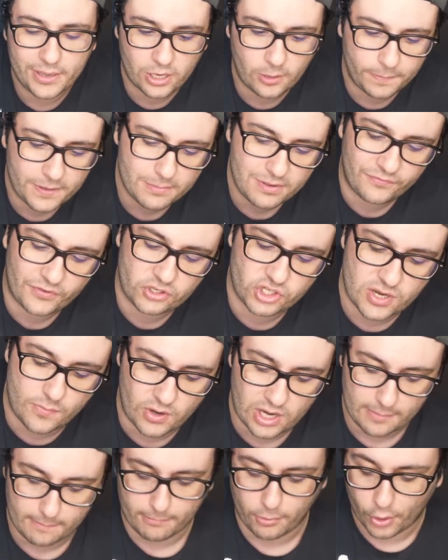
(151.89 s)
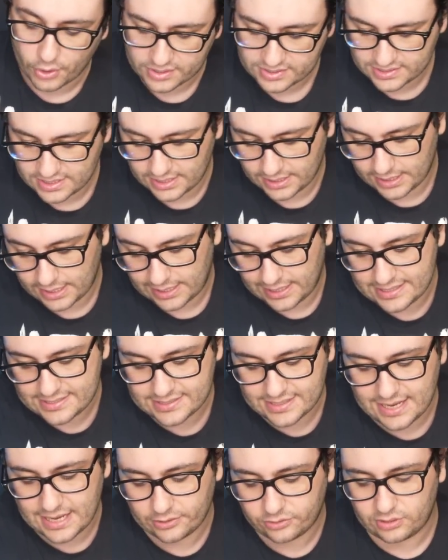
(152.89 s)
Però prima facciamo l'unboxing. La
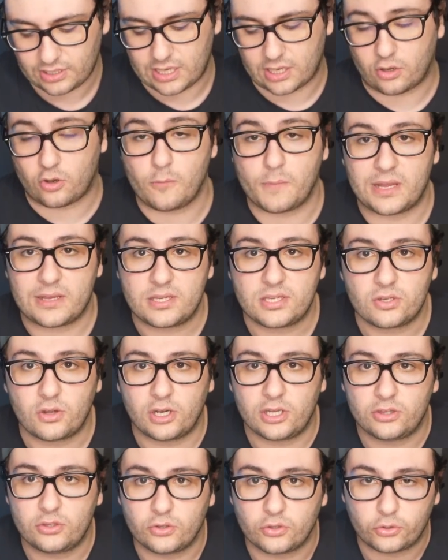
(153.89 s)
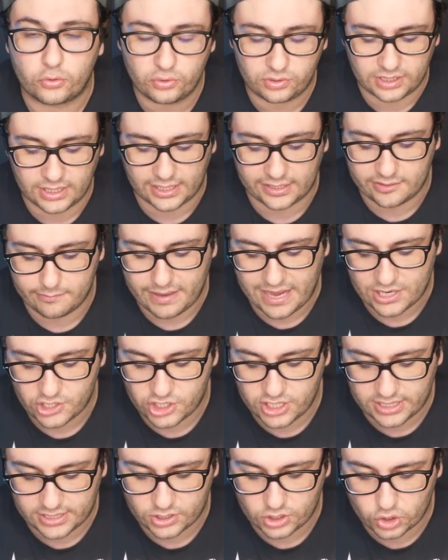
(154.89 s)
scatola, come al solito, tutti Red
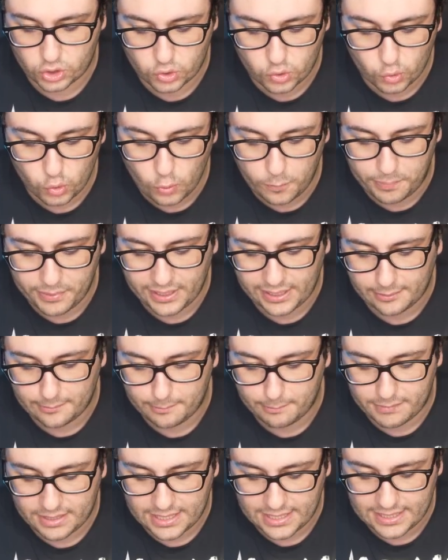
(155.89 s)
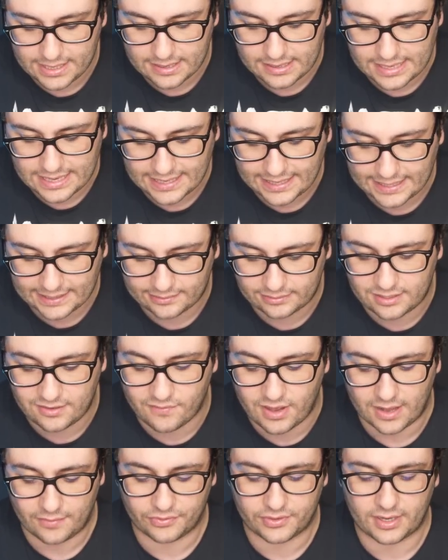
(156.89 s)
Magic super mega
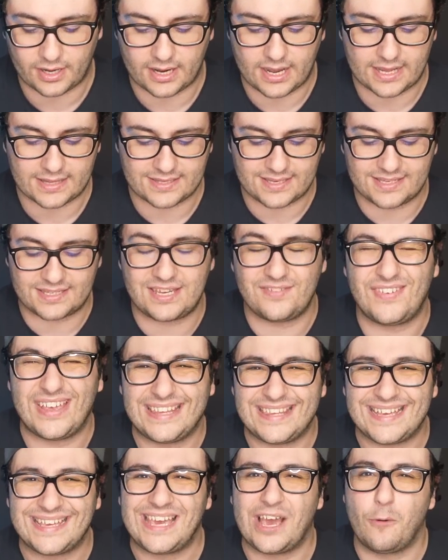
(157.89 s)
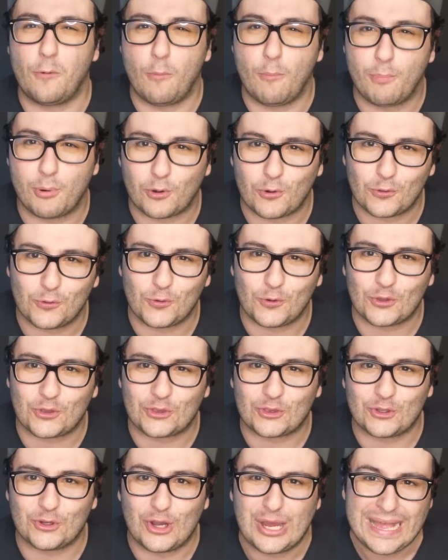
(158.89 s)
accattivante, ragazzi. Si vede che è un
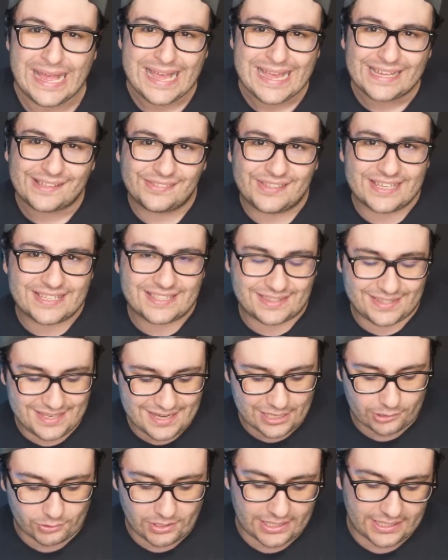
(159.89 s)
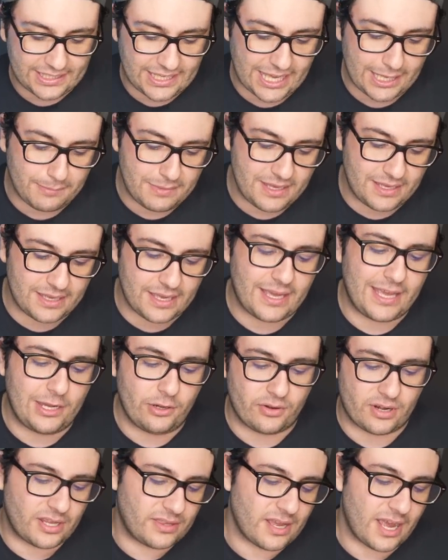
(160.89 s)
prodotto destinato al gaming e
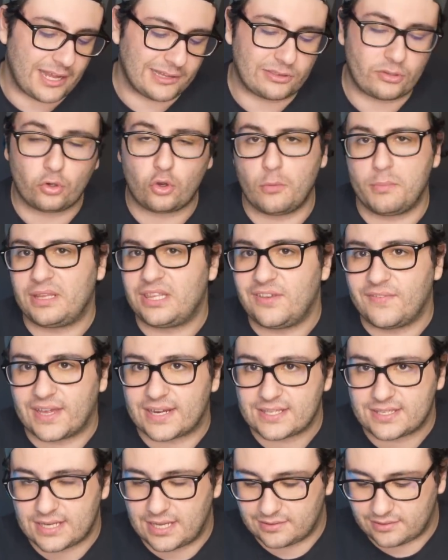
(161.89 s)
non ad altro, come diversi